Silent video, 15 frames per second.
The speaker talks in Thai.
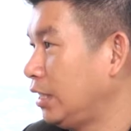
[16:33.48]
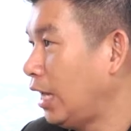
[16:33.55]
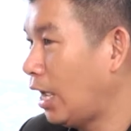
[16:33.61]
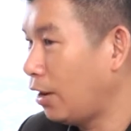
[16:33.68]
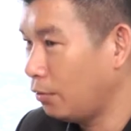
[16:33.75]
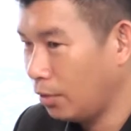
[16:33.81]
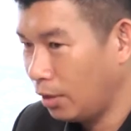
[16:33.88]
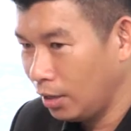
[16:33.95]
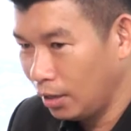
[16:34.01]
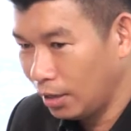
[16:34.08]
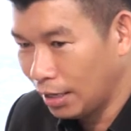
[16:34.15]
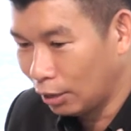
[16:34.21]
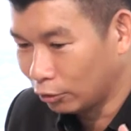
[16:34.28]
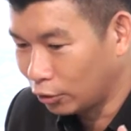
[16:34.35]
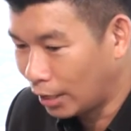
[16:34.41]
งๆแล้ว
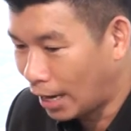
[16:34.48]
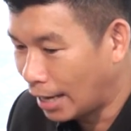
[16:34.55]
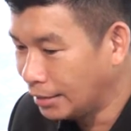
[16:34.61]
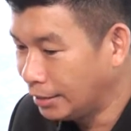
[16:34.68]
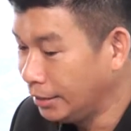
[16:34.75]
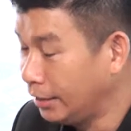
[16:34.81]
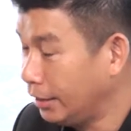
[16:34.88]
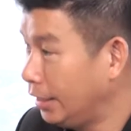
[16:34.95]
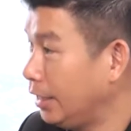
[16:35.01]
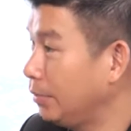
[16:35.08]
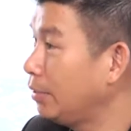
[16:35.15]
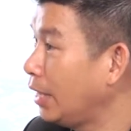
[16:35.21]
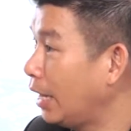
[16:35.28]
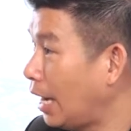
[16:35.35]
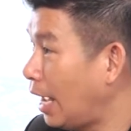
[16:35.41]
เราต้องการสิ่งนี้
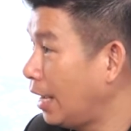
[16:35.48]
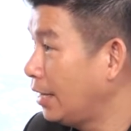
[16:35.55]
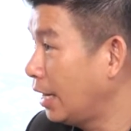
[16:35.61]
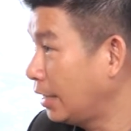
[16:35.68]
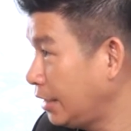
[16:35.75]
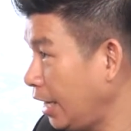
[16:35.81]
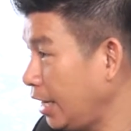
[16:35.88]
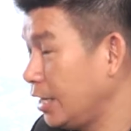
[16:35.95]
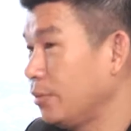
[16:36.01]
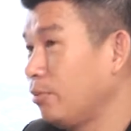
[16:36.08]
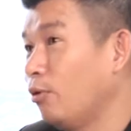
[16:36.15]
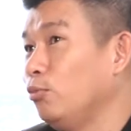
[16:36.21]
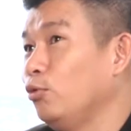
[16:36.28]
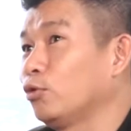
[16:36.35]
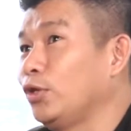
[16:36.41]
เพื่ออะไรอย่างเช่นผ
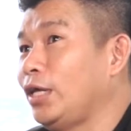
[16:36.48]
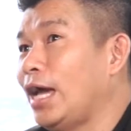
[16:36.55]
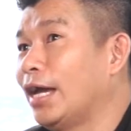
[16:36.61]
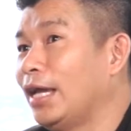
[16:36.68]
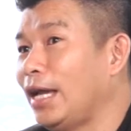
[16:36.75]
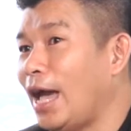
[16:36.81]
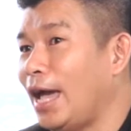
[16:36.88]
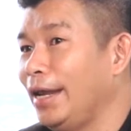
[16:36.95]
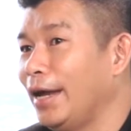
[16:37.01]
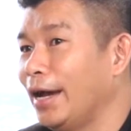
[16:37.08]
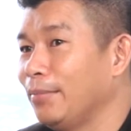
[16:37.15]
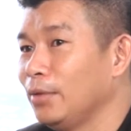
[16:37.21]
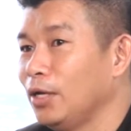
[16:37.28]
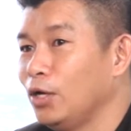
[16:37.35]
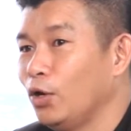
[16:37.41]
มยกตัวอย่างง่ายๆนะค
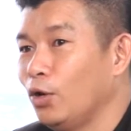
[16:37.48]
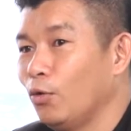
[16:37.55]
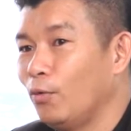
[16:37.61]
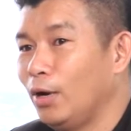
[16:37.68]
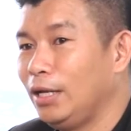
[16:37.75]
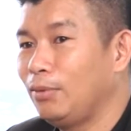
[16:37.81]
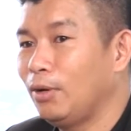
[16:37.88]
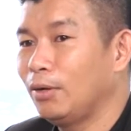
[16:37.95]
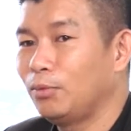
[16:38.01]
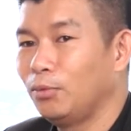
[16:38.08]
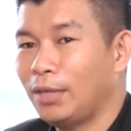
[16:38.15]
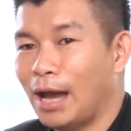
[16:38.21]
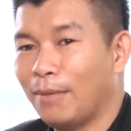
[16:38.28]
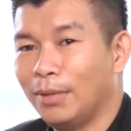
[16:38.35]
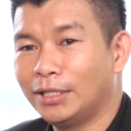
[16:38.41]
รับวันนี้พอผม
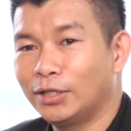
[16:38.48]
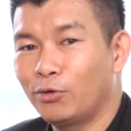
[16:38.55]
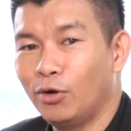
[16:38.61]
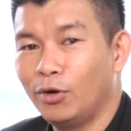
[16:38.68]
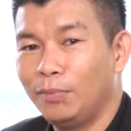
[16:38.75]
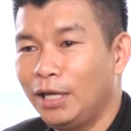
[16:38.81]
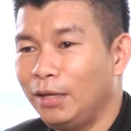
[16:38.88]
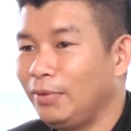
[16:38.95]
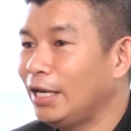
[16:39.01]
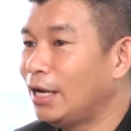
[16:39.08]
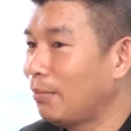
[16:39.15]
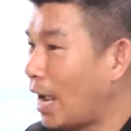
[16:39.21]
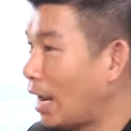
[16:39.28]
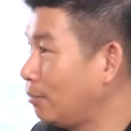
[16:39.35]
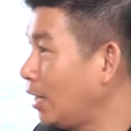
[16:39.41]
ถามไปสักคนพี่
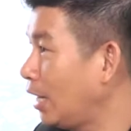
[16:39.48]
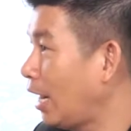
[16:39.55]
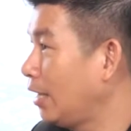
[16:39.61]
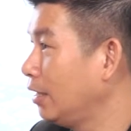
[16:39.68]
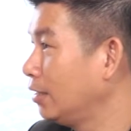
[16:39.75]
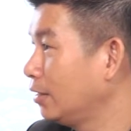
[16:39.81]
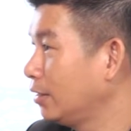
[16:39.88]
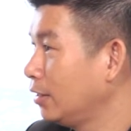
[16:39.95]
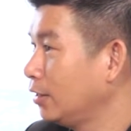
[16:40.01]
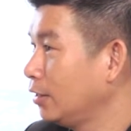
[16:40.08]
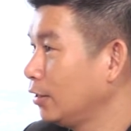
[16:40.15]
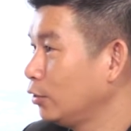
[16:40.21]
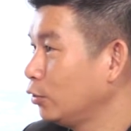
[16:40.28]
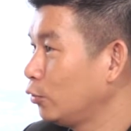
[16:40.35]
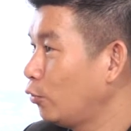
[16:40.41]
ทำงานเพื่ออะไร
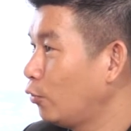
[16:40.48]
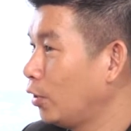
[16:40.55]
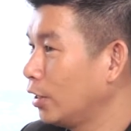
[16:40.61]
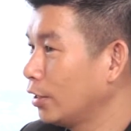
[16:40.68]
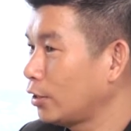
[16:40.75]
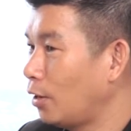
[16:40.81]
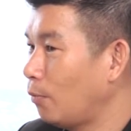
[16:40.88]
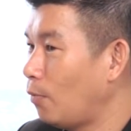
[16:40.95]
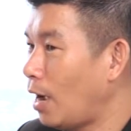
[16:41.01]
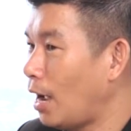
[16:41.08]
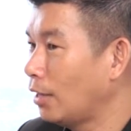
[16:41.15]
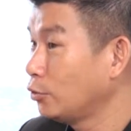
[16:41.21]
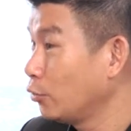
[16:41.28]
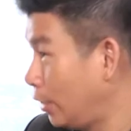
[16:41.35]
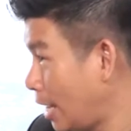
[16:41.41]
ทุกคนก็จะตอบว่า
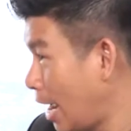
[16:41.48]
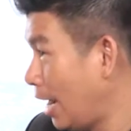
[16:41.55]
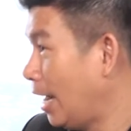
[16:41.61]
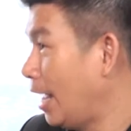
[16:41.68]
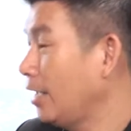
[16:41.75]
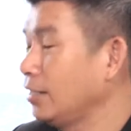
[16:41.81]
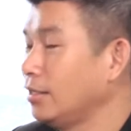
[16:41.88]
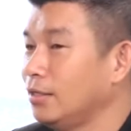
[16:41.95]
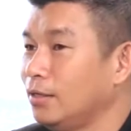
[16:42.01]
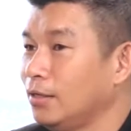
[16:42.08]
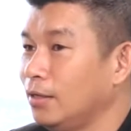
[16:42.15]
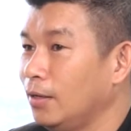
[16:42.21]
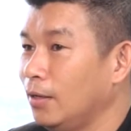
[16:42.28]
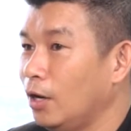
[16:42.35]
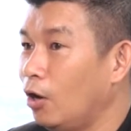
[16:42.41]
ส่วนใหญ่นะ
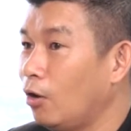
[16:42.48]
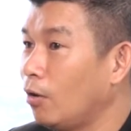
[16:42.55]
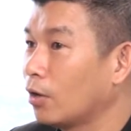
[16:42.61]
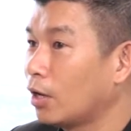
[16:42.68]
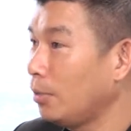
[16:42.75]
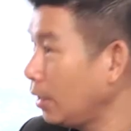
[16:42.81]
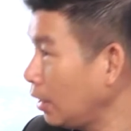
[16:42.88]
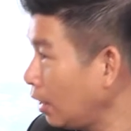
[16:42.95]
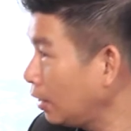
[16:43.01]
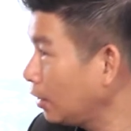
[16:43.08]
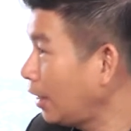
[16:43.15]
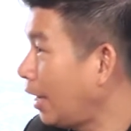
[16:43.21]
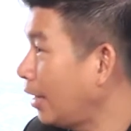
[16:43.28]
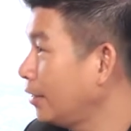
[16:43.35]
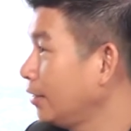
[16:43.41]
ก็เพื่อเงิน
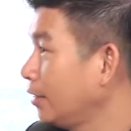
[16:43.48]
ไง